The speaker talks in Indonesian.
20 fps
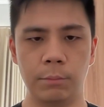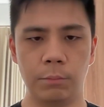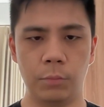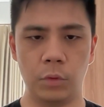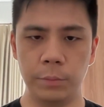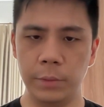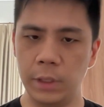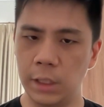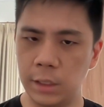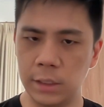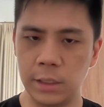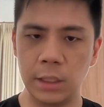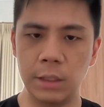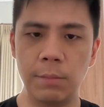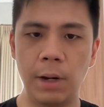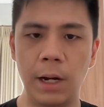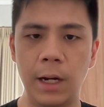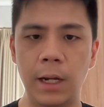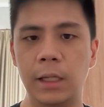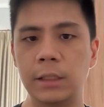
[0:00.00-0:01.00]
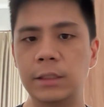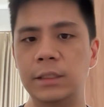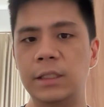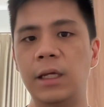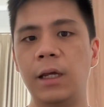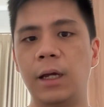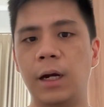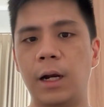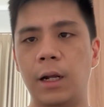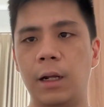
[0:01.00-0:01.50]
mobilnya jadi bakalan
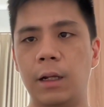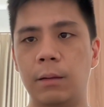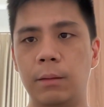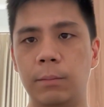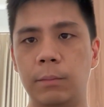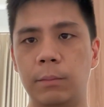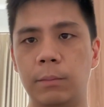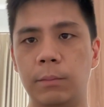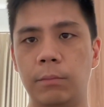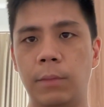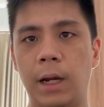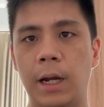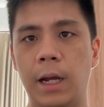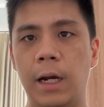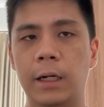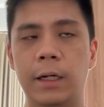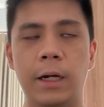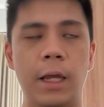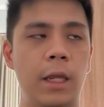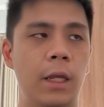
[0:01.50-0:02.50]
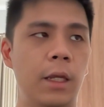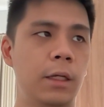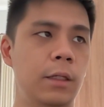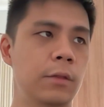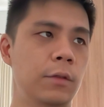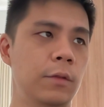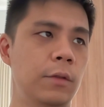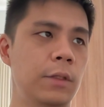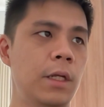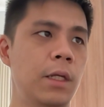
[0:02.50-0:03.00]
jingkrang, bakalan naik
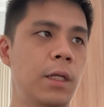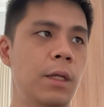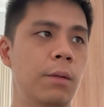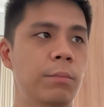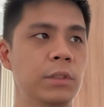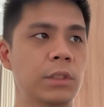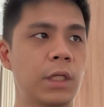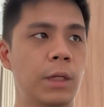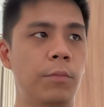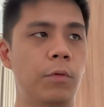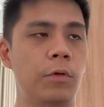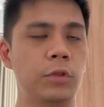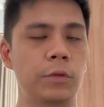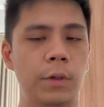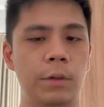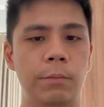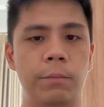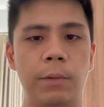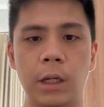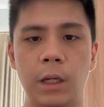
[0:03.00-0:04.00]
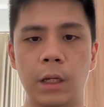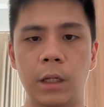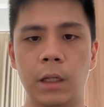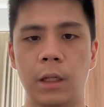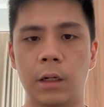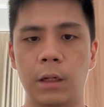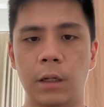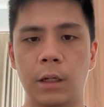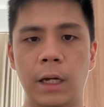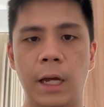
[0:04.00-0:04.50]
gitu tinggi meskipun cuma pakai
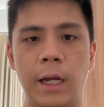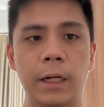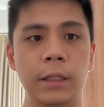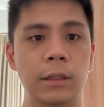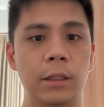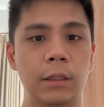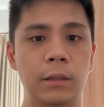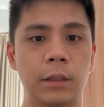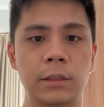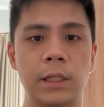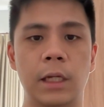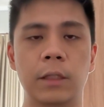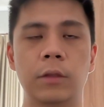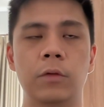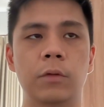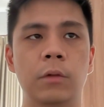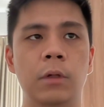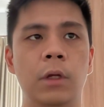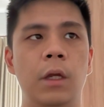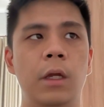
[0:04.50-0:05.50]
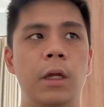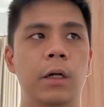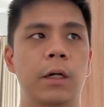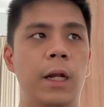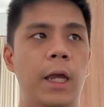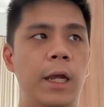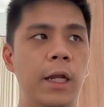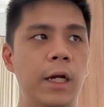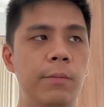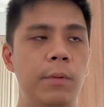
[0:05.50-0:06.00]
karet titik satu
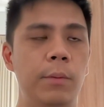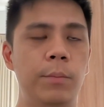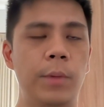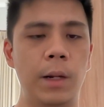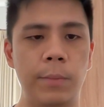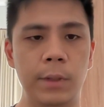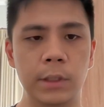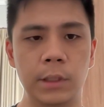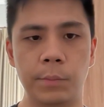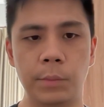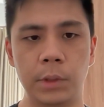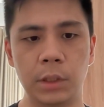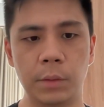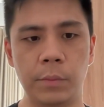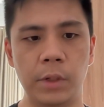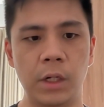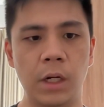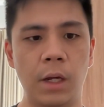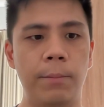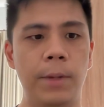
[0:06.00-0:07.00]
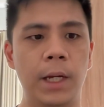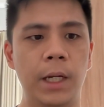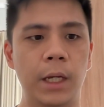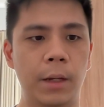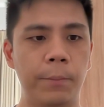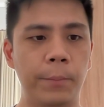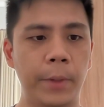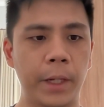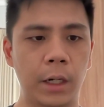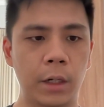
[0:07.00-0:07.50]
Nah, ada beberapa teman-teman yang
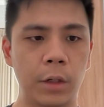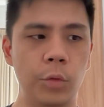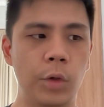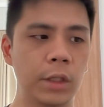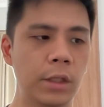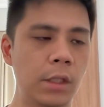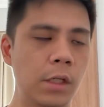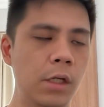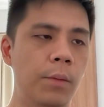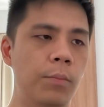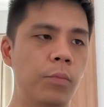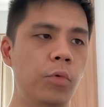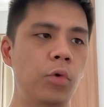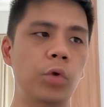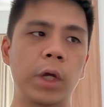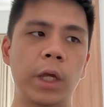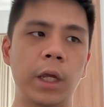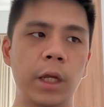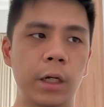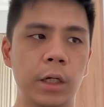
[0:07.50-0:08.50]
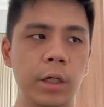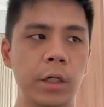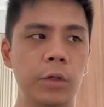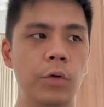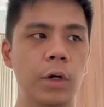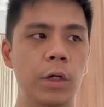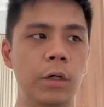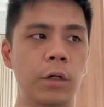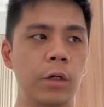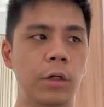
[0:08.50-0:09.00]
pakai per 230E di
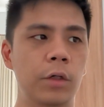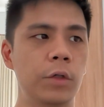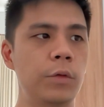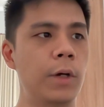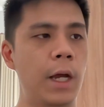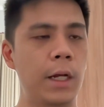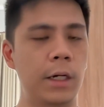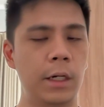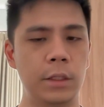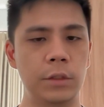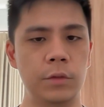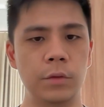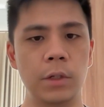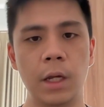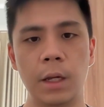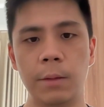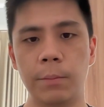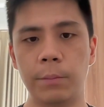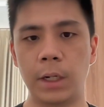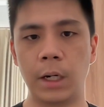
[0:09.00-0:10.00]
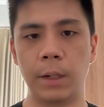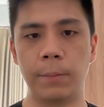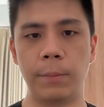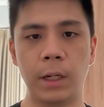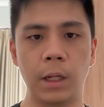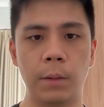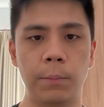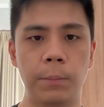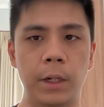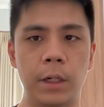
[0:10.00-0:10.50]
202, ada juga yang pernah
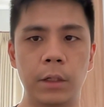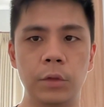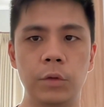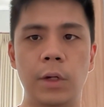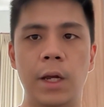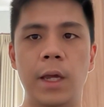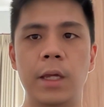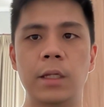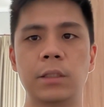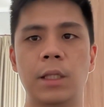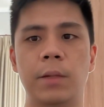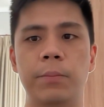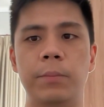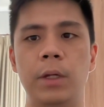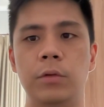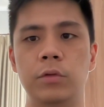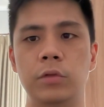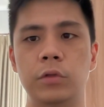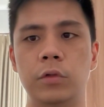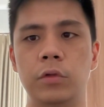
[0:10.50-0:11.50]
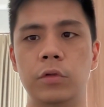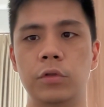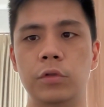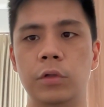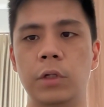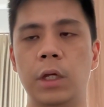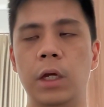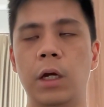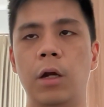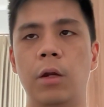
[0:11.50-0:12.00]
pakai per New Ice, tapi
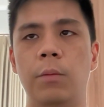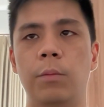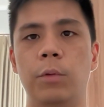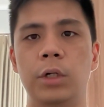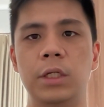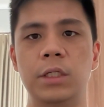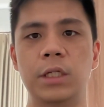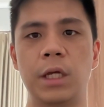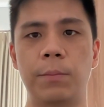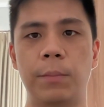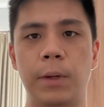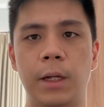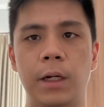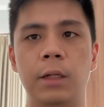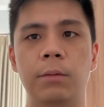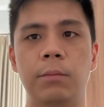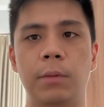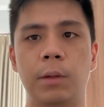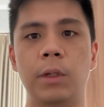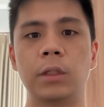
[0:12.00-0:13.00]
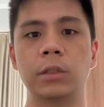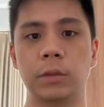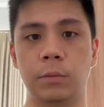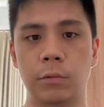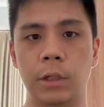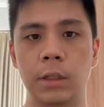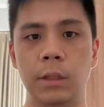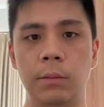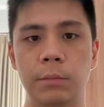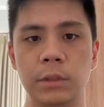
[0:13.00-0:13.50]
ujung-ujungnya kalau mau diceperin memang
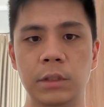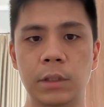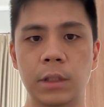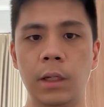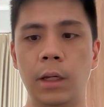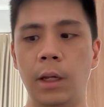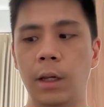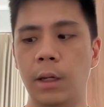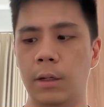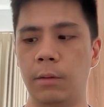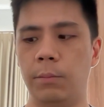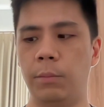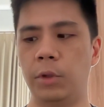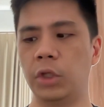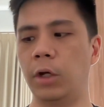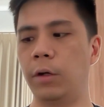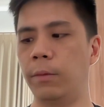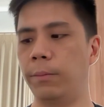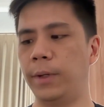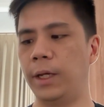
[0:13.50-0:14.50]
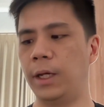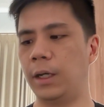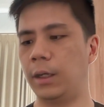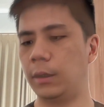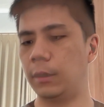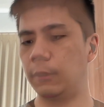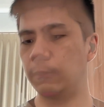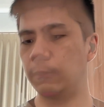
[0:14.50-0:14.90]
semuanya mesti potong per.